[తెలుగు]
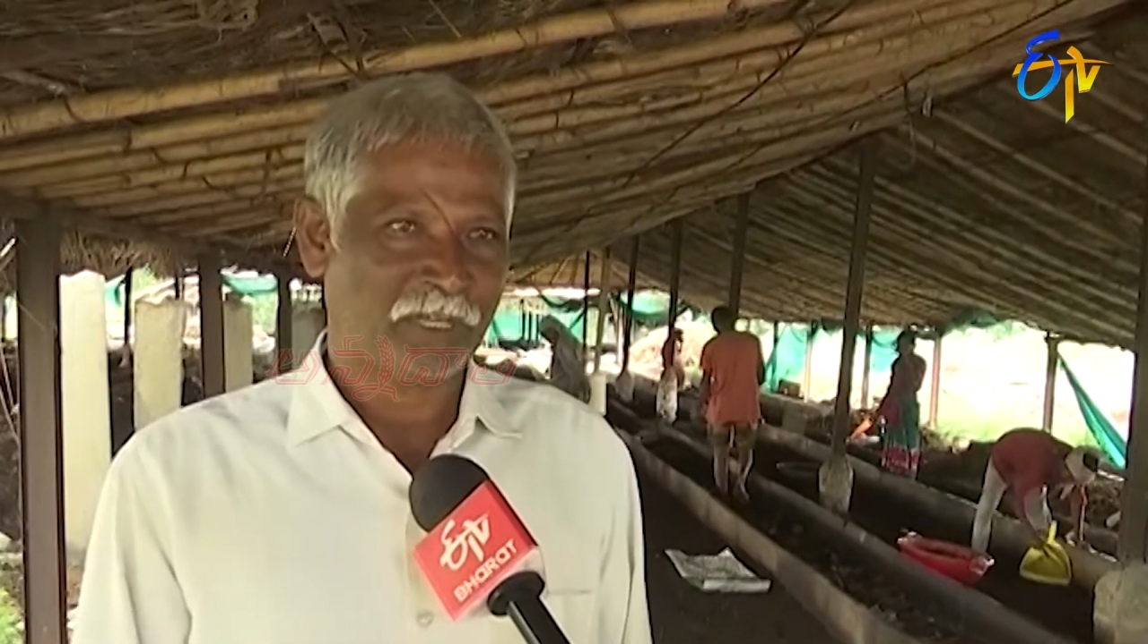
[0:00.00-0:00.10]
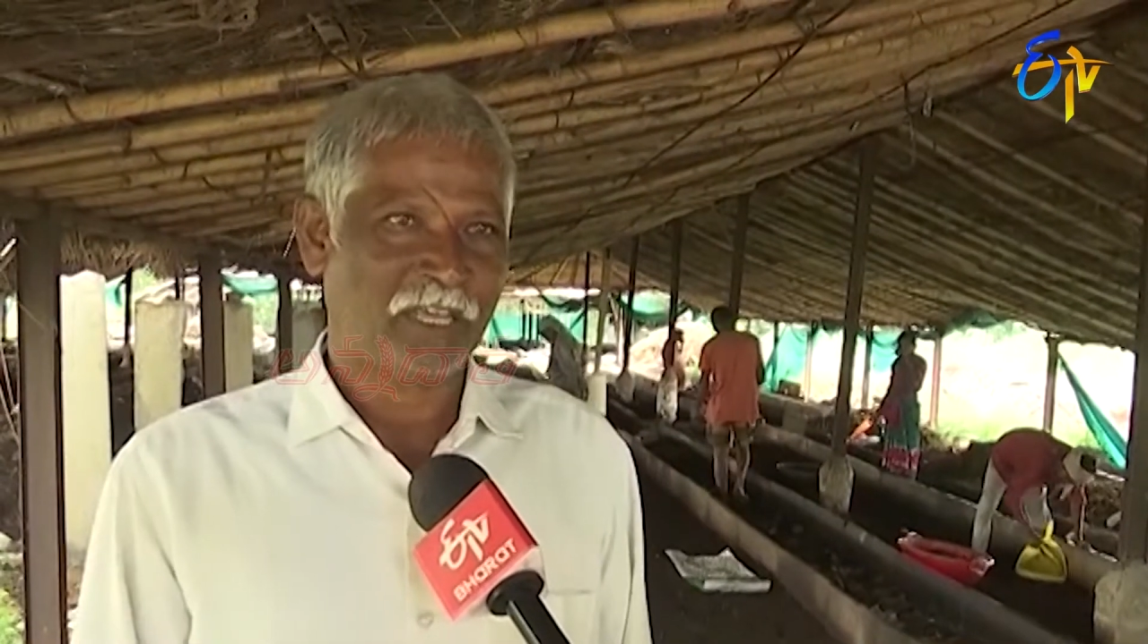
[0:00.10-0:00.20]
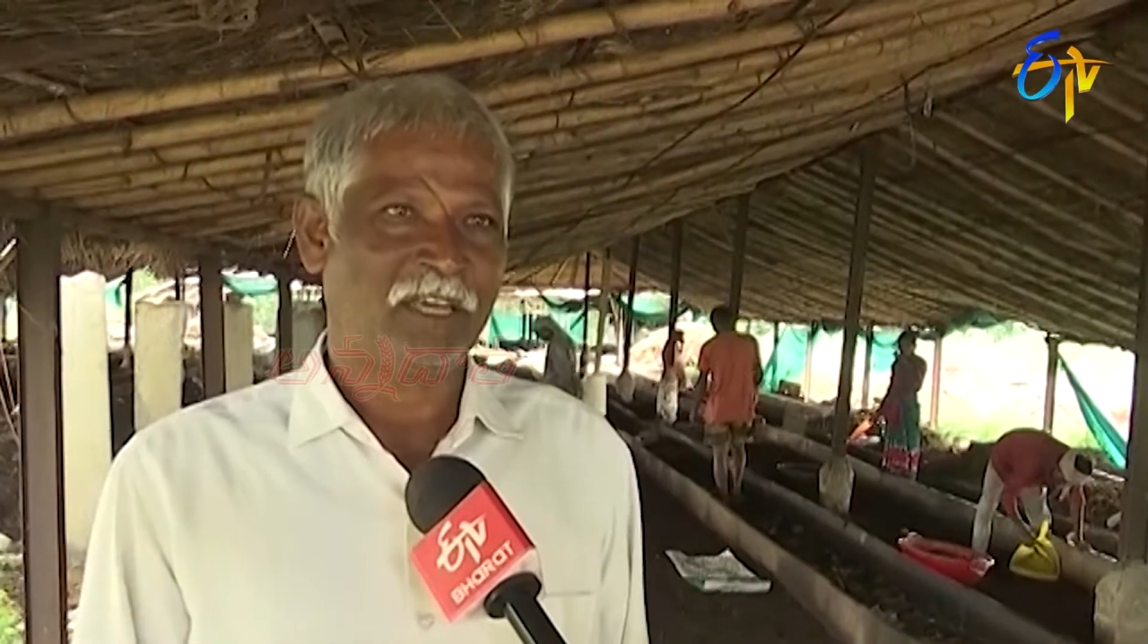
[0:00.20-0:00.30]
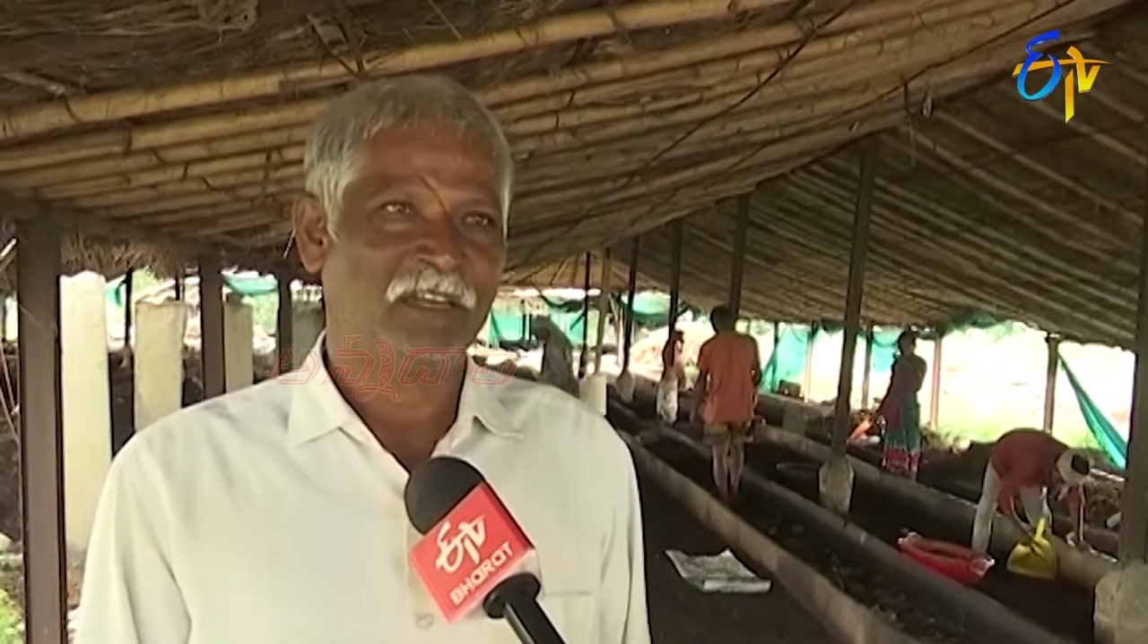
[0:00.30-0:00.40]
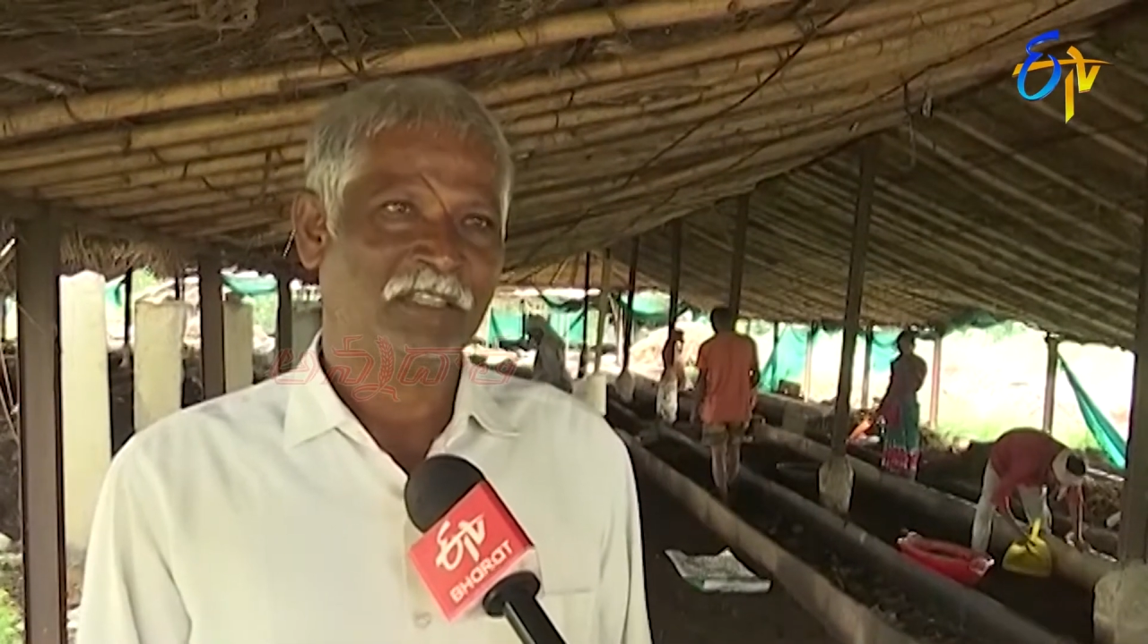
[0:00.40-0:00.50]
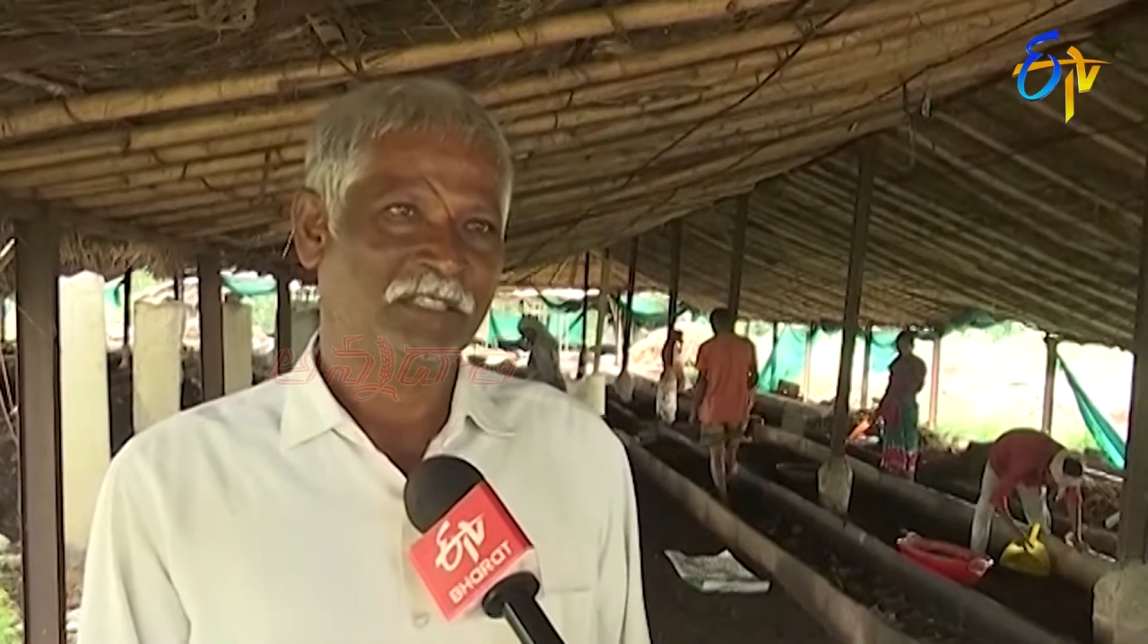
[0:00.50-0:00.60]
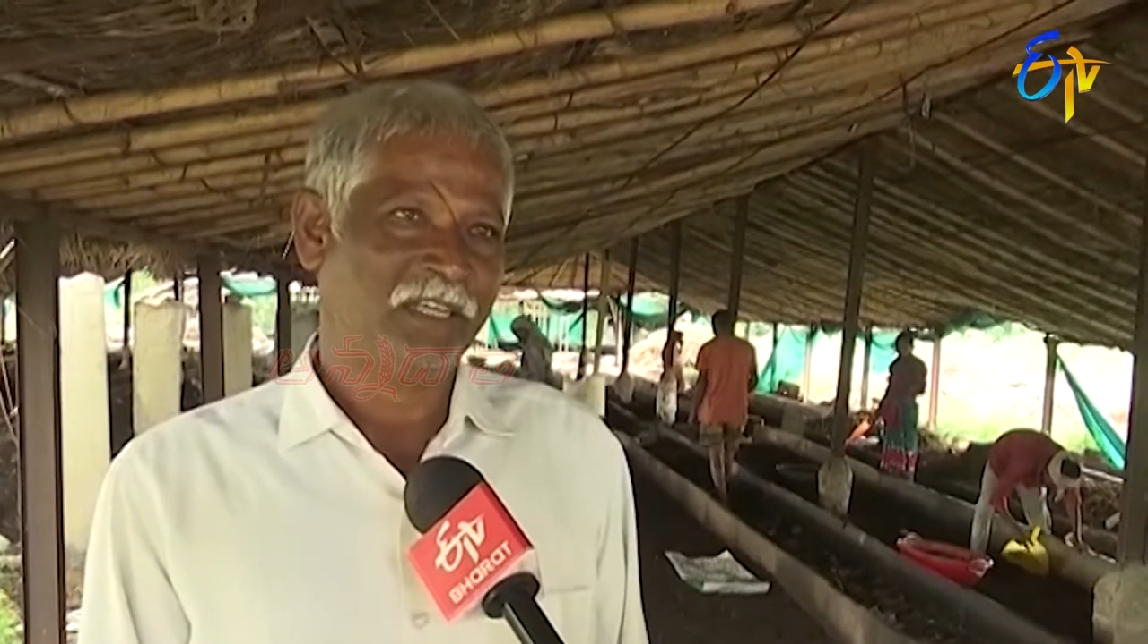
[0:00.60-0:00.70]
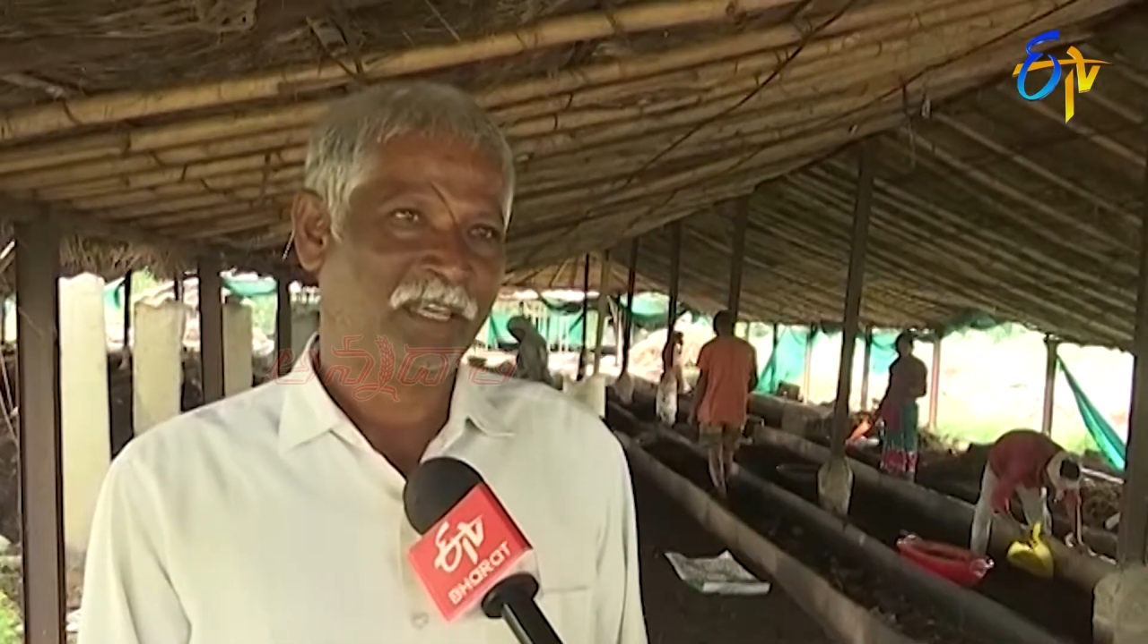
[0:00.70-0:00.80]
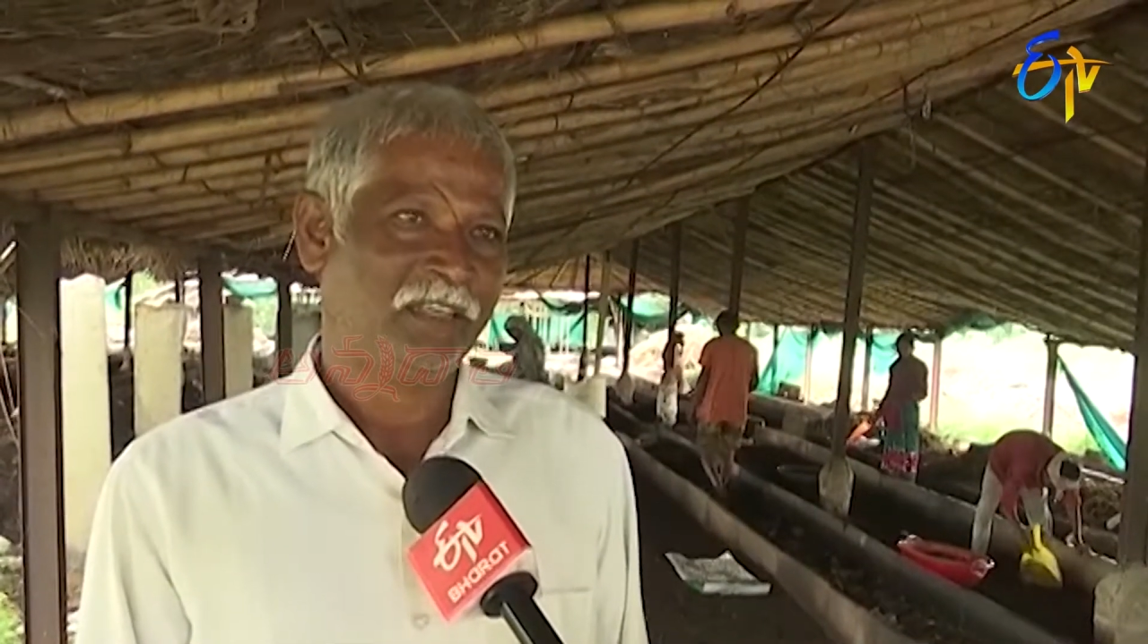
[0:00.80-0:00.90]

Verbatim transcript: వేయగలిగితే